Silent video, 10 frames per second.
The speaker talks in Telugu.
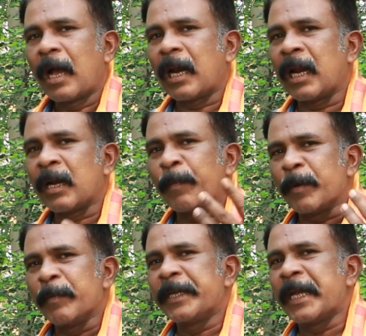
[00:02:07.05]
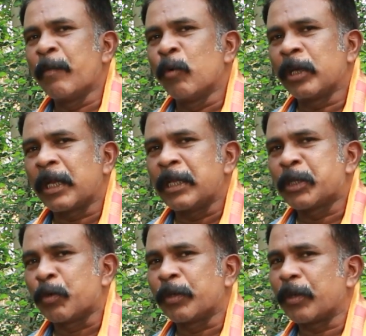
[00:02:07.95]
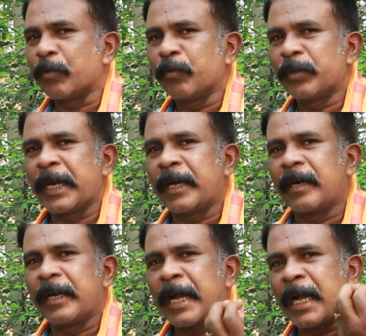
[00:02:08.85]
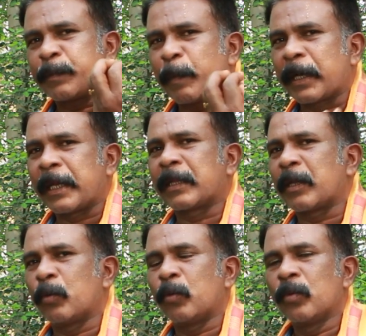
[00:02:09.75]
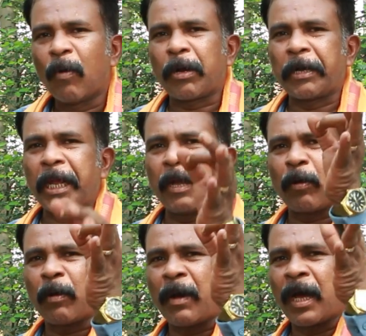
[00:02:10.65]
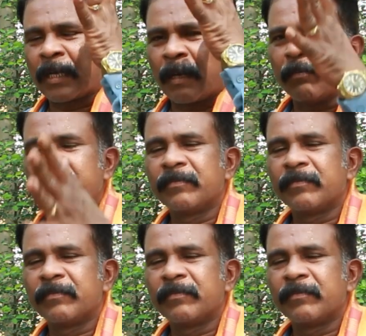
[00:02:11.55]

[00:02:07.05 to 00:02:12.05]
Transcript: అలాంటప్పుడు మీరు ఏ మూలికలు తీసుకుంటారు ఏ ఏ హాస్పిటల్కి వెళ్తారు ఒకటే ఒక మార్గం